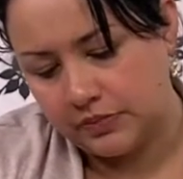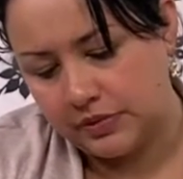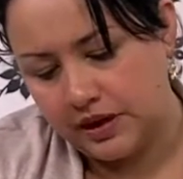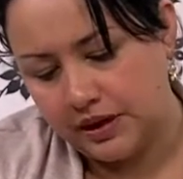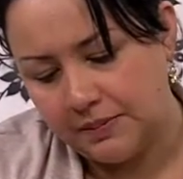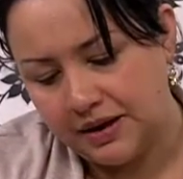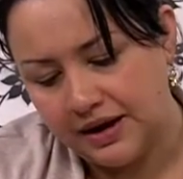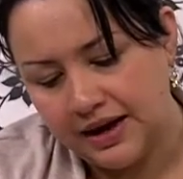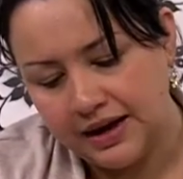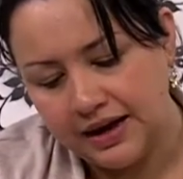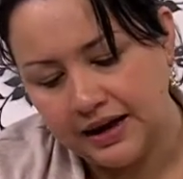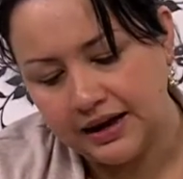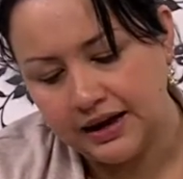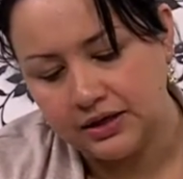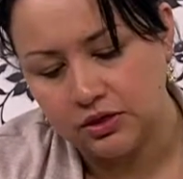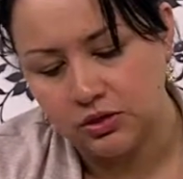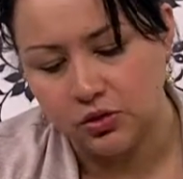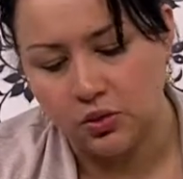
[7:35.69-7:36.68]
de manera
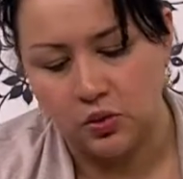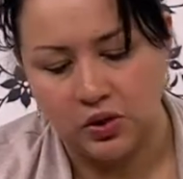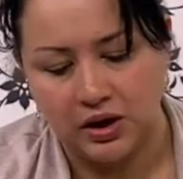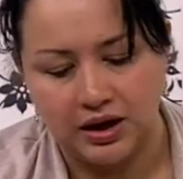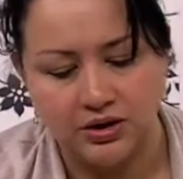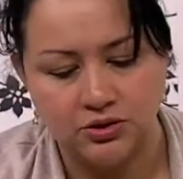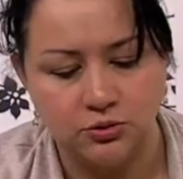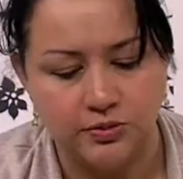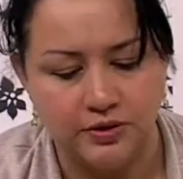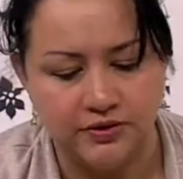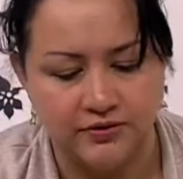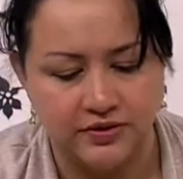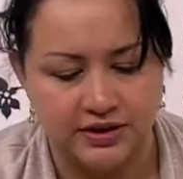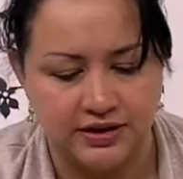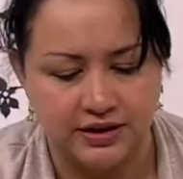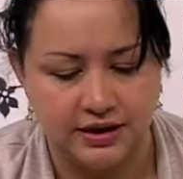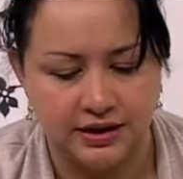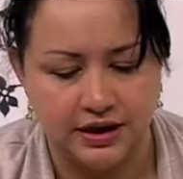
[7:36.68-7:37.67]
que toda la
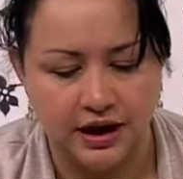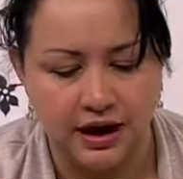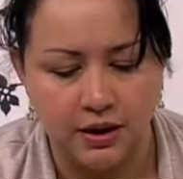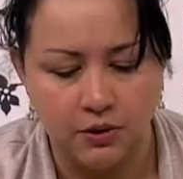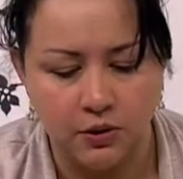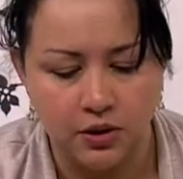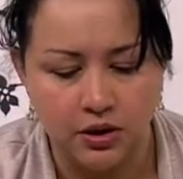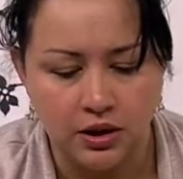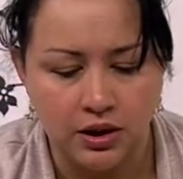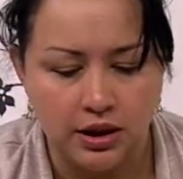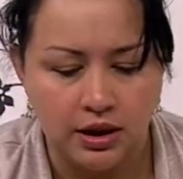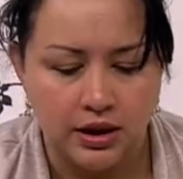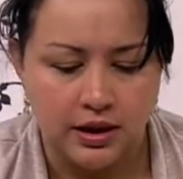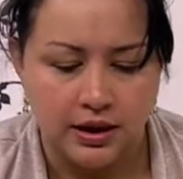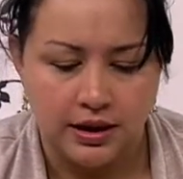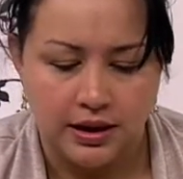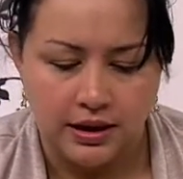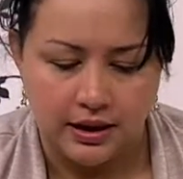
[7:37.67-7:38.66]
superficie del jabón
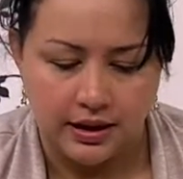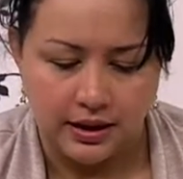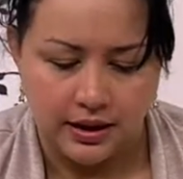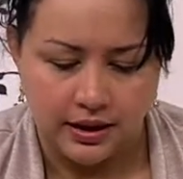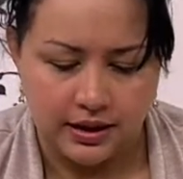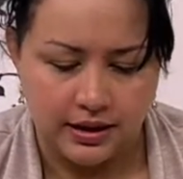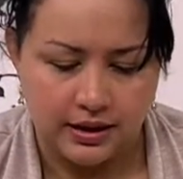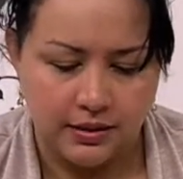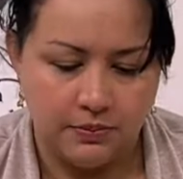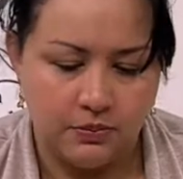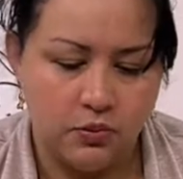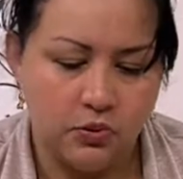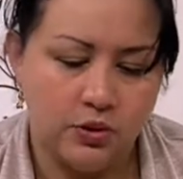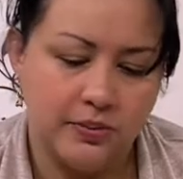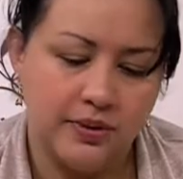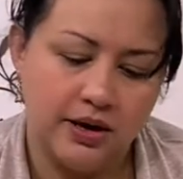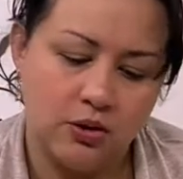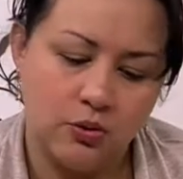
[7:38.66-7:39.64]
quede
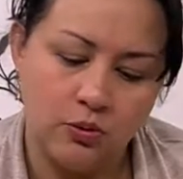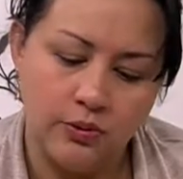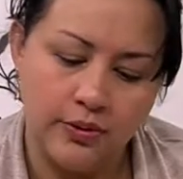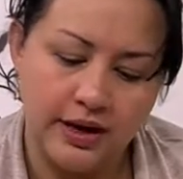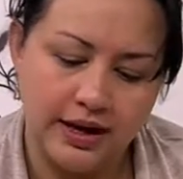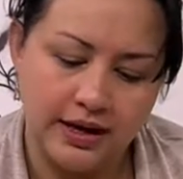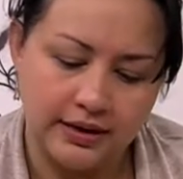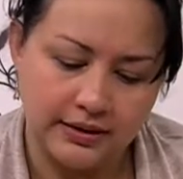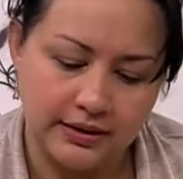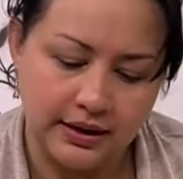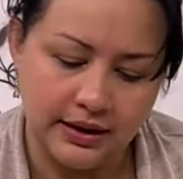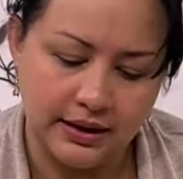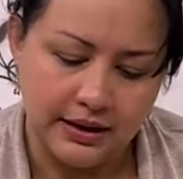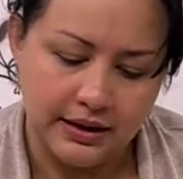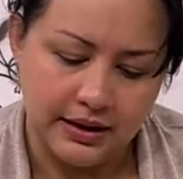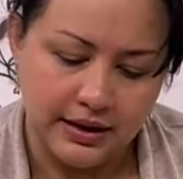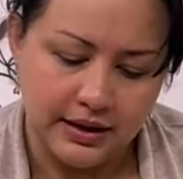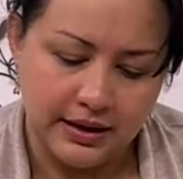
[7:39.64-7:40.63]
muy bien cubierta
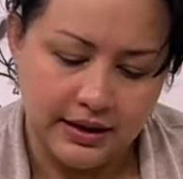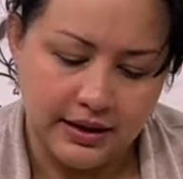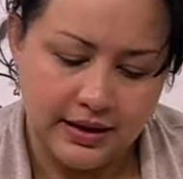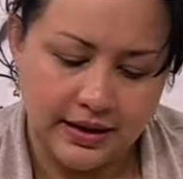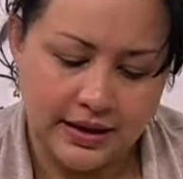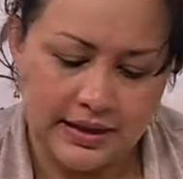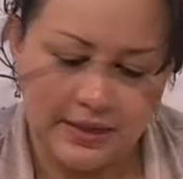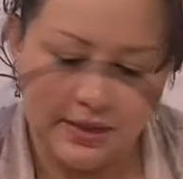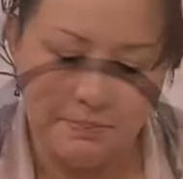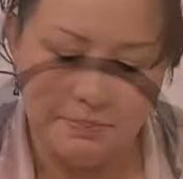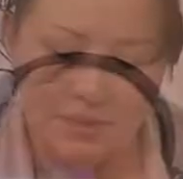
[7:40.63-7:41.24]
y de que en el